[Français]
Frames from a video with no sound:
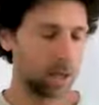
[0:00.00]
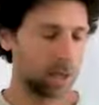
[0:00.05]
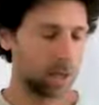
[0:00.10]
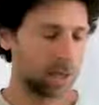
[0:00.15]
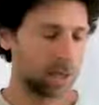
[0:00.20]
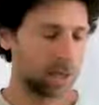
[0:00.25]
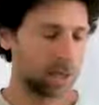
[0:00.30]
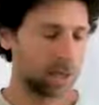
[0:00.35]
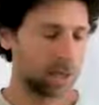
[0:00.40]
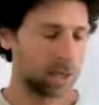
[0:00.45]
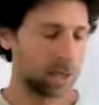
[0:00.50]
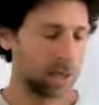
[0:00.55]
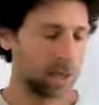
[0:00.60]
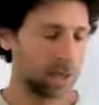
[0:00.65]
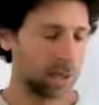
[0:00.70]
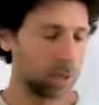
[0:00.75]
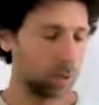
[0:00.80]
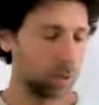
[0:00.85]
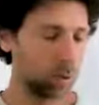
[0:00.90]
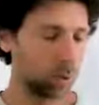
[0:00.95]
Euh,
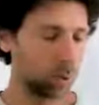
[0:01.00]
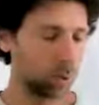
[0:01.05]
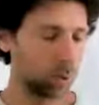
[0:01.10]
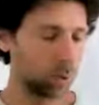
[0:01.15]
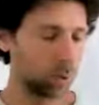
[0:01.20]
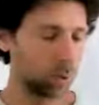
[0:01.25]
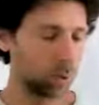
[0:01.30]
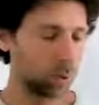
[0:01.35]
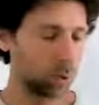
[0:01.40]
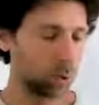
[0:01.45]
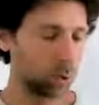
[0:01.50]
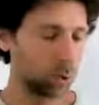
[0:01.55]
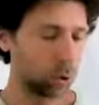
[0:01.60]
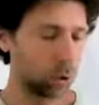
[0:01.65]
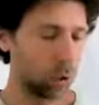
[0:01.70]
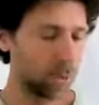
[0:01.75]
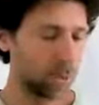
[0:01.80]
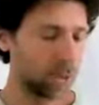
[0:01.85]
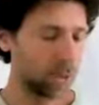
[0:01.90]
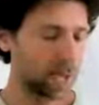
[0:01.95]
si on
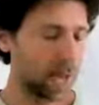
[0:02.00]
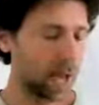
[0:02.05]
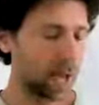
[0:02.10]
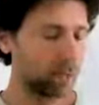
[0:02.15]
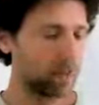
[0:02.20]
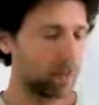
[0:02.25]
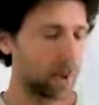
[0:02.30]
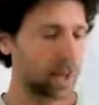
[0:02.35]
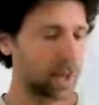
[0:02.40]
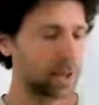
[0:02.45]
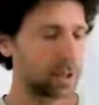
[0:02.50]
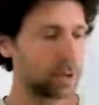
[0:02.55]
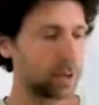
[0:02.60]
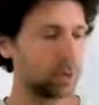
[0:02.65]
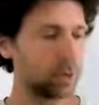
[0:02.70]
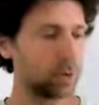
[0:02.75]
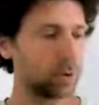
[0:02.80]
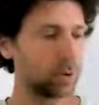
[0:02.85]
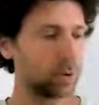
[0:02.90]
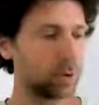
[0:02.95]
observe par
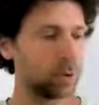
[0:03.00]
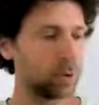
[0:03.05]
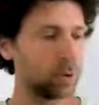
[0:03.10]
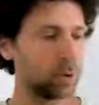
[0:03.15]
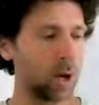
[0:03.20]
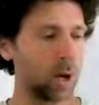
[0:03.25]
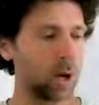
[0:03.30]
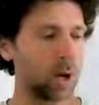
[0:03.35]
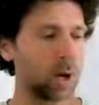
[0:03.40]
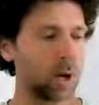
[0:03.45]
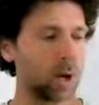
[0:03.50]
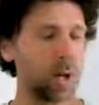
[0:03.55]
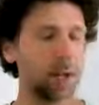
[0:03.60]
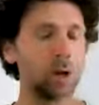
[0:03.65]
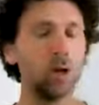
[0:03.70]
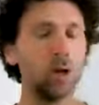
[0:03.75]
exemple un,